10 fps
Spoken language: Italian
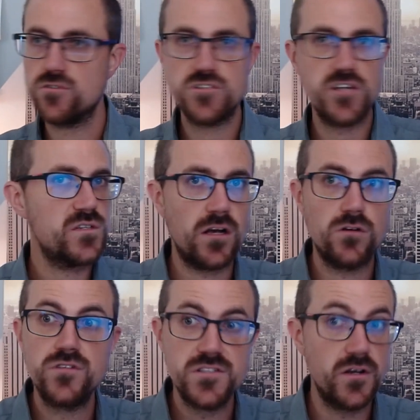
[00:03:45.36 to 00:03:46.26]
c'è questa
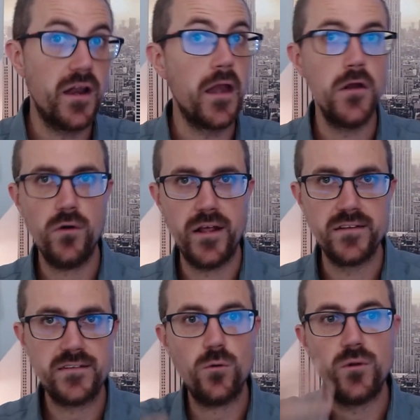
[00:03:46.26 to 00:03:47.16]
condizione non
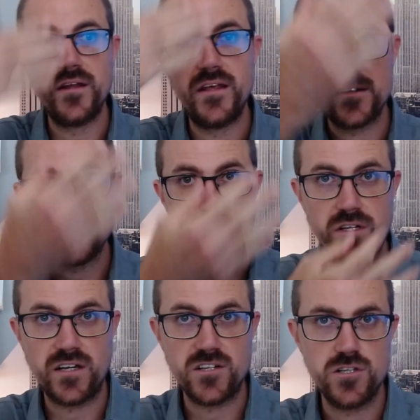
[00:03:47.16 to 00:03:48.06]
entra, quindi entra sul
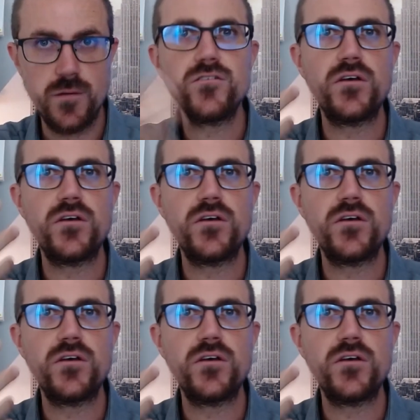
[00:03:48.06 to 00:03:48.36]
ritracciamento,